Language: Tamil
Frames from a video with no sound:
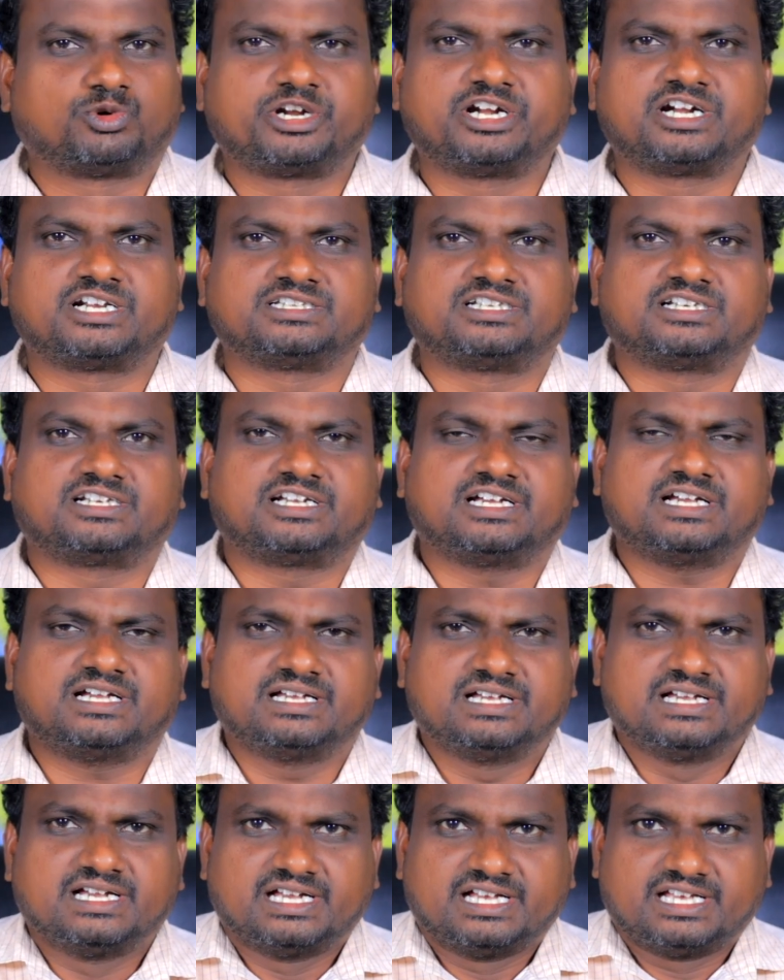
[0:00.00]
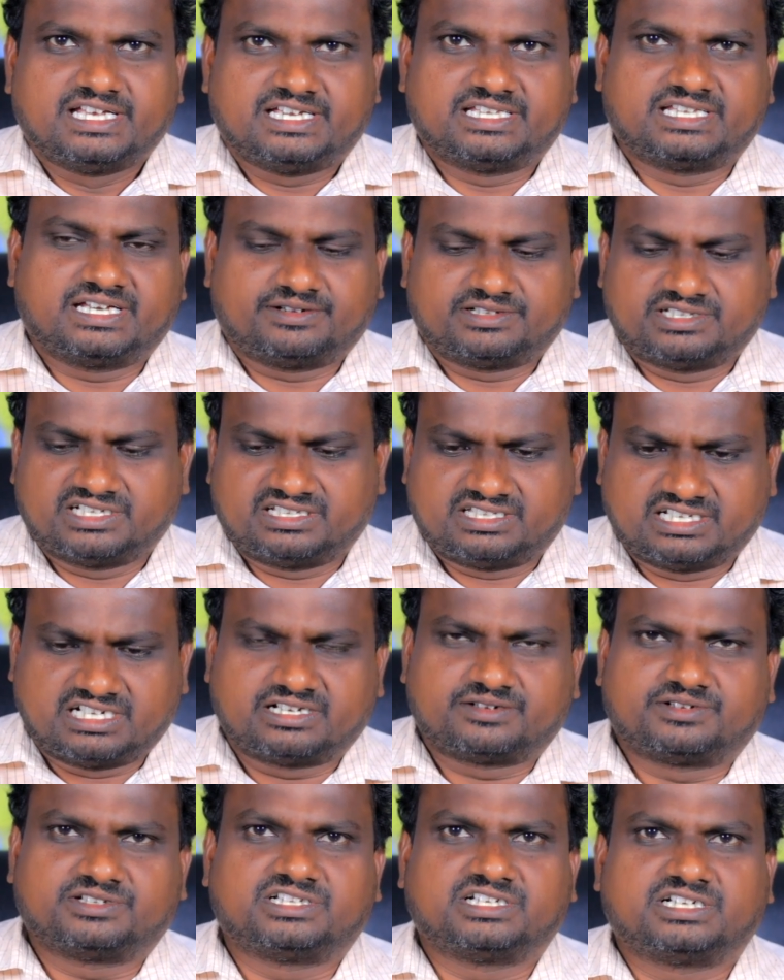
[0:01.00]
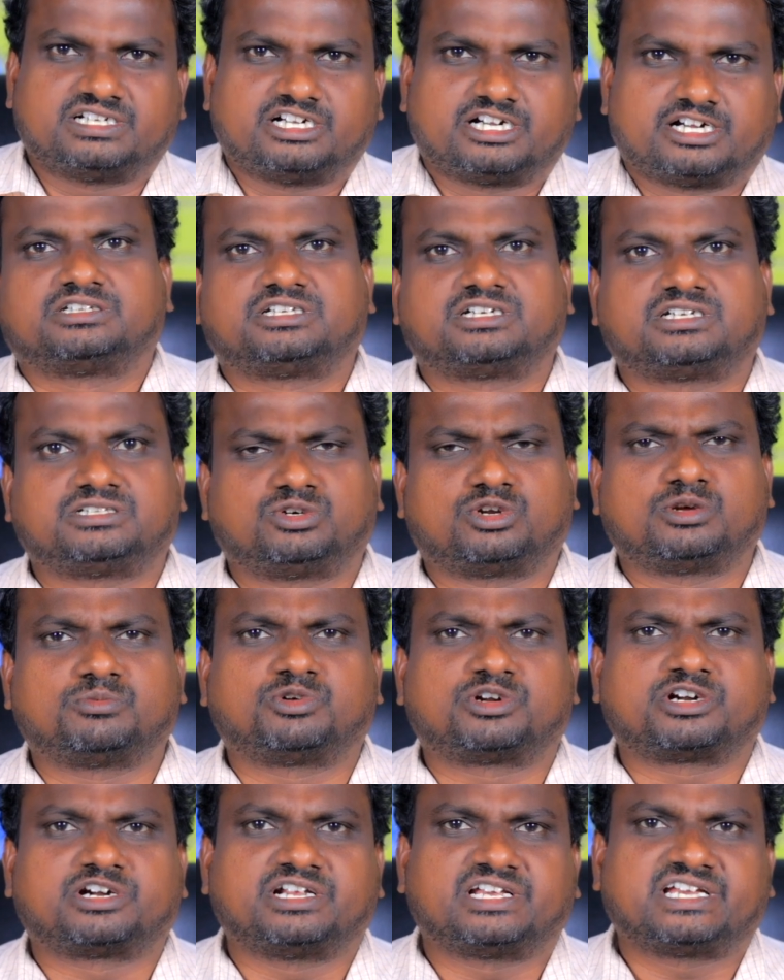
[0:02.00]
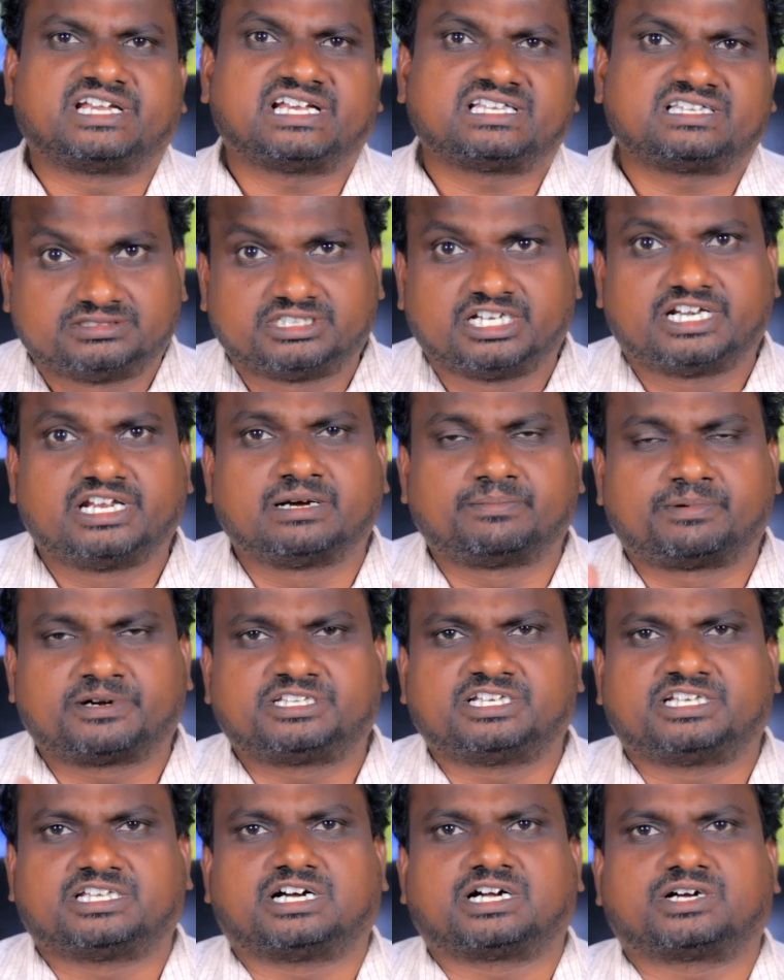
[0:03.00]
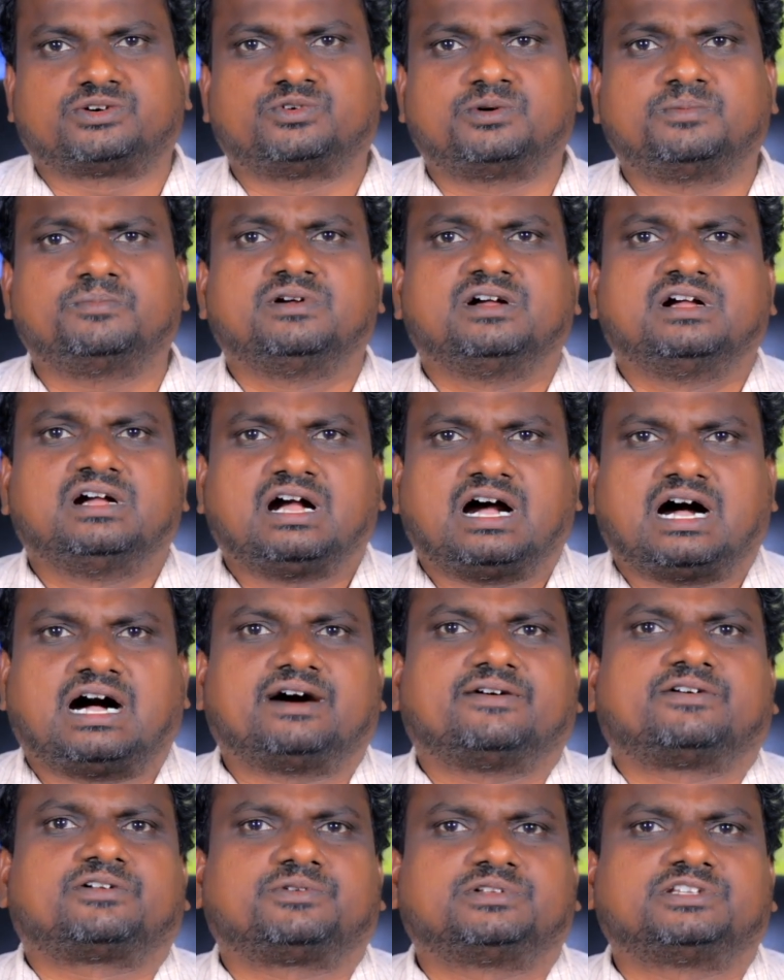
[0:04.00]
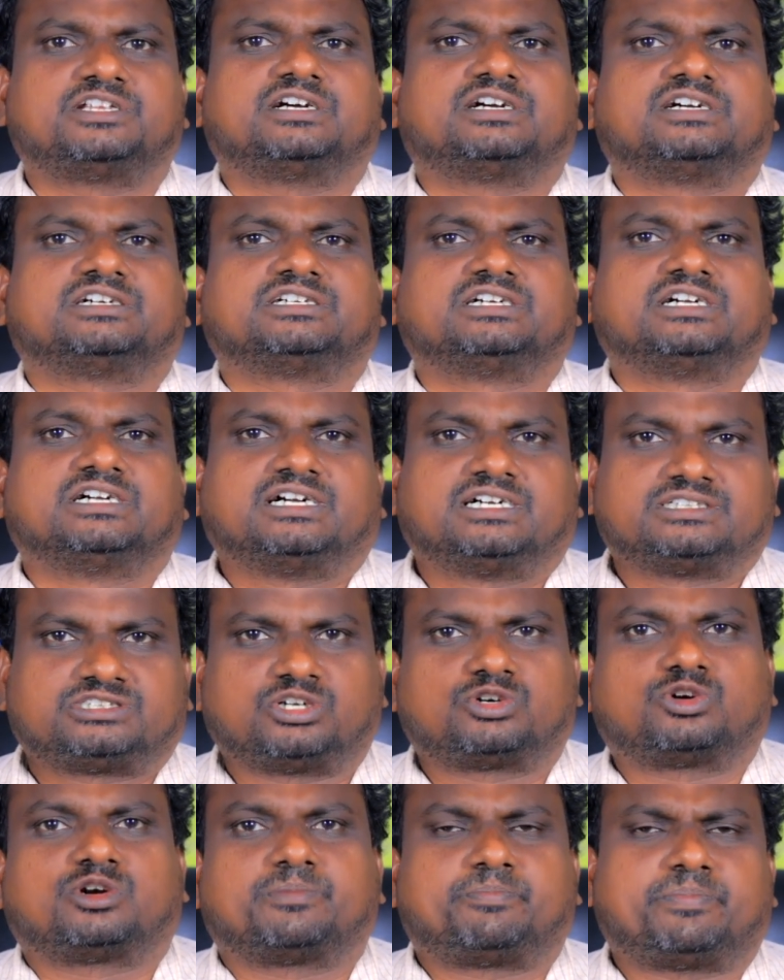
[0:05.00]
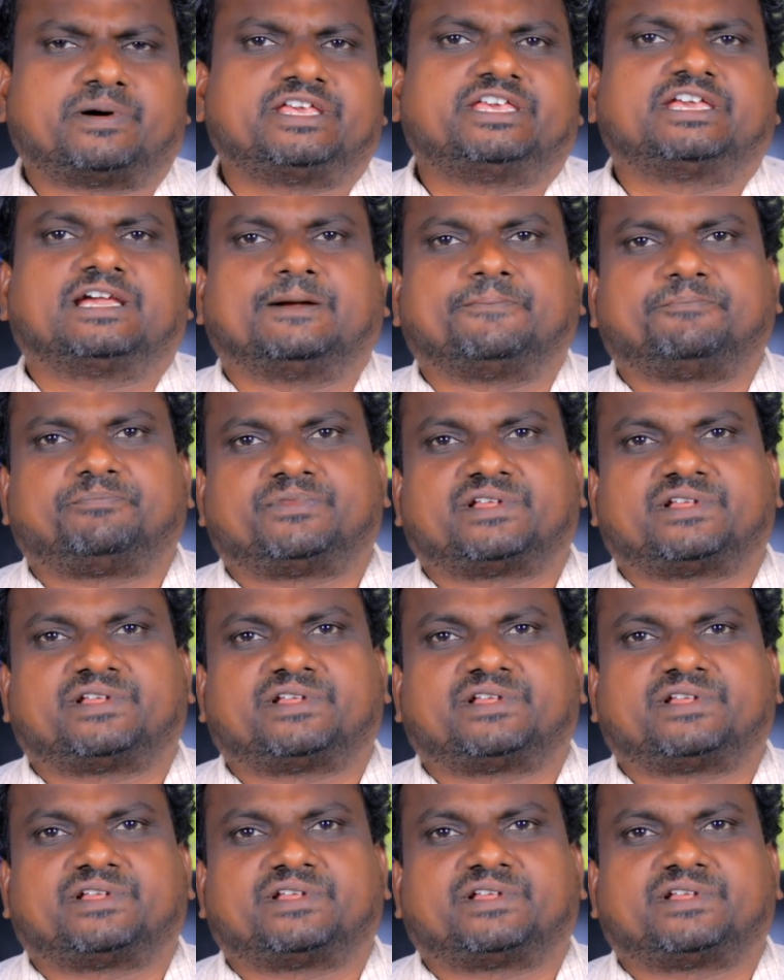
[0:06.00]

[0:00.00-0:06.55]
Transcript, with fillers: ஓடிட்டு இருந்திருக்கு இதை வந்து சிலர் வந்து திரு துரைமுருகனுக்கே தெரியப்படுத்தியதாகவும் அவர் வந்து தன்னோட பையன்